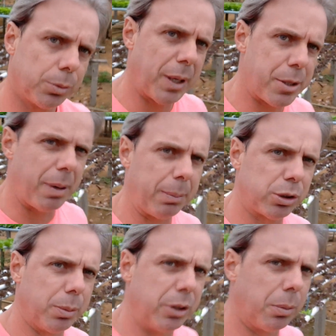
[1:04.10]
bate-papos
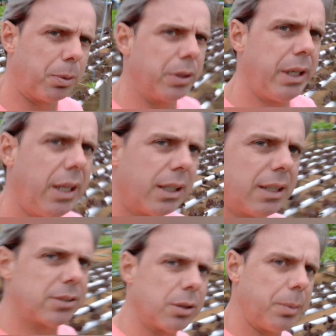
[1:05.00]
sobre hidroponia,
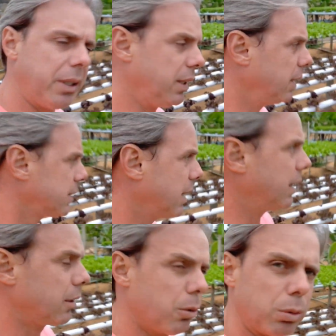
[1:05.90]
né, sobre
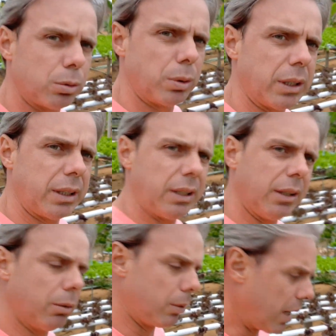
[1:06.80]
essa cultura que
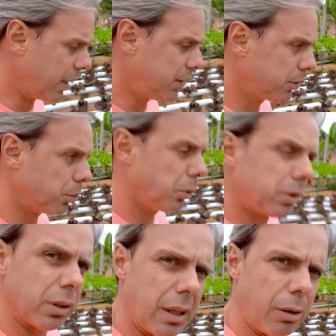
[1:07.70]
eu acredito
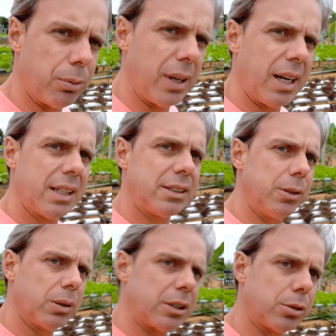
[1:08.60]
muito na alface e
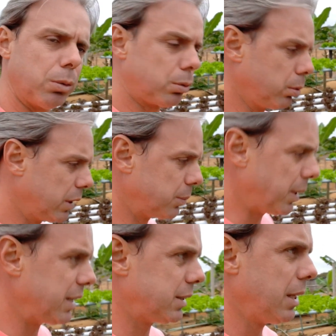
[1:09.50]
outras culturas
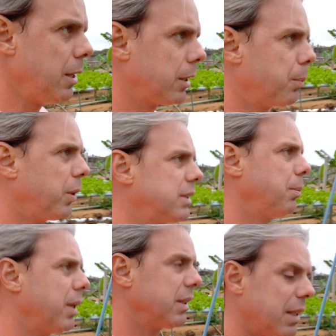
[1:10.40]
mais que pode ser
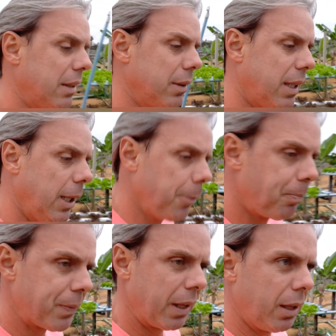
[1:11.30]
plantado aqui,
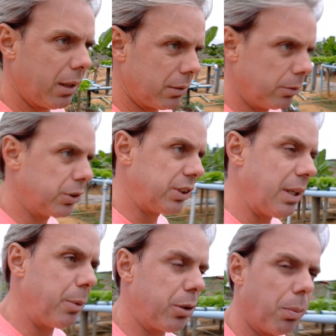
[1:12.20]
no
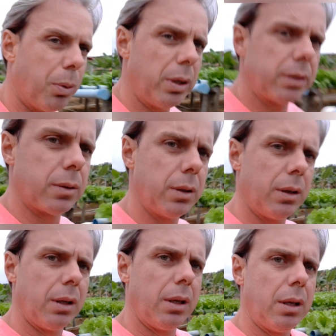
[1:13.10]
sistema hidropônico,
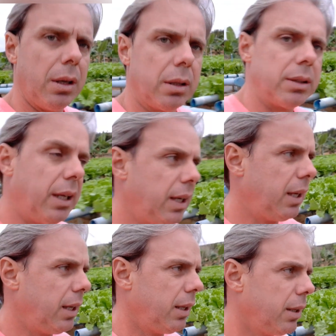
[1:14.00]

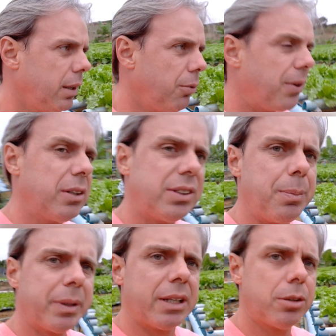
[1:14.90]
né, eu falo
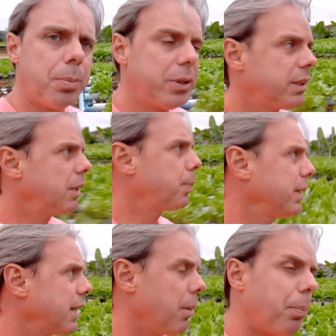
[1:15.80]
sempre que a hidroponia tem que
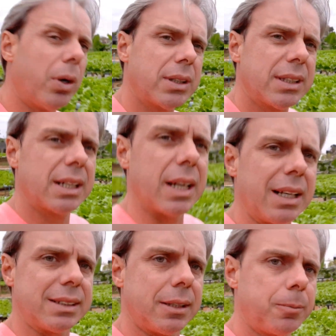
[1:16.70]
plantar na porta da
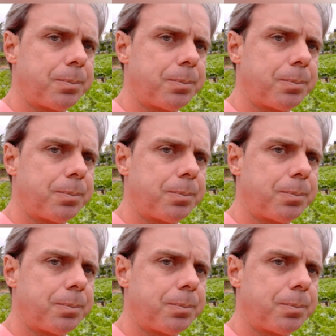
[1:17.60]
casa.